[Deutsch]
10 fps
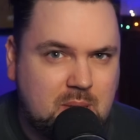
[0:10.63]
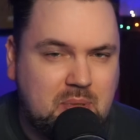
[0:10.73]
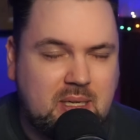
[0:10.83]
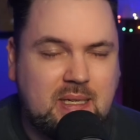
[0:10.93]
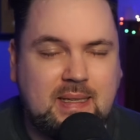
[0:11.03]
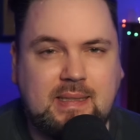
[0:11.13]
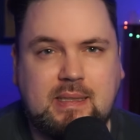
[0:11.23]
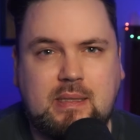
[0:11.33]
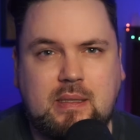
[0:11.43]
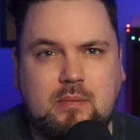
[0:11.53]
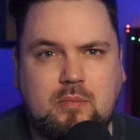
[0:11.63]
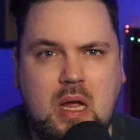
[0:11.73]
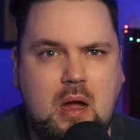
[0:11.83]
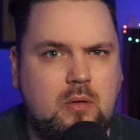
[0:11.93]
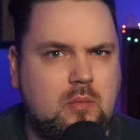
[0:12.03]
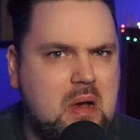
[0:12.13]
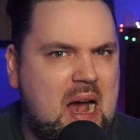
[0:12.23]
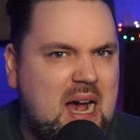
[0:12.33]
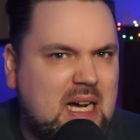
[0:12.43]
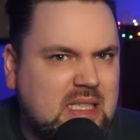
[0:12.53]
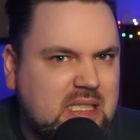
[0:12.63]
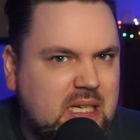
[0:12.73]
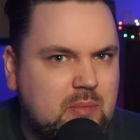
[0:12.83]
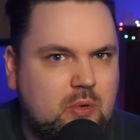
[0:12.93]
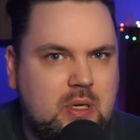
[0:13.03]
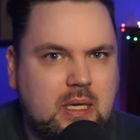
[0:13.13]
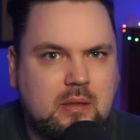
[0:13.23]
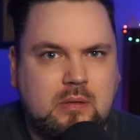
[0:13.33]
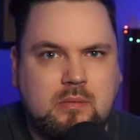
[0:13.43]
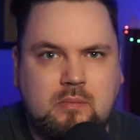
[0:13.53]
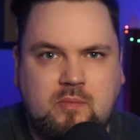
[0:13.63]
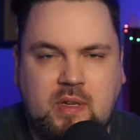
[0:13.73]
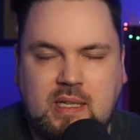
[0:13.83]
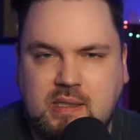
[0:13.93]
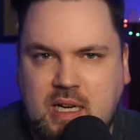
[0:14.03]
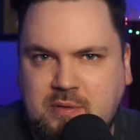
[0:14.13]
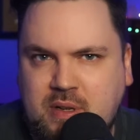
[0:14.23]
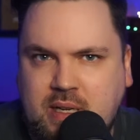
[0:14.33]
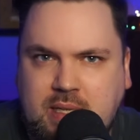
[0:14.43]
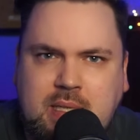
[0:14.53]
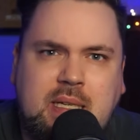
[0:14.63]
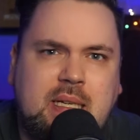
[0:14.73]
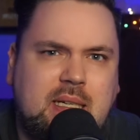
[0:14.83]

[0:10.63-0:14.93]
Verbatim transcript: Ich habe ja in den letzten ja, 18 Monaten, wie die Zeit vergeht,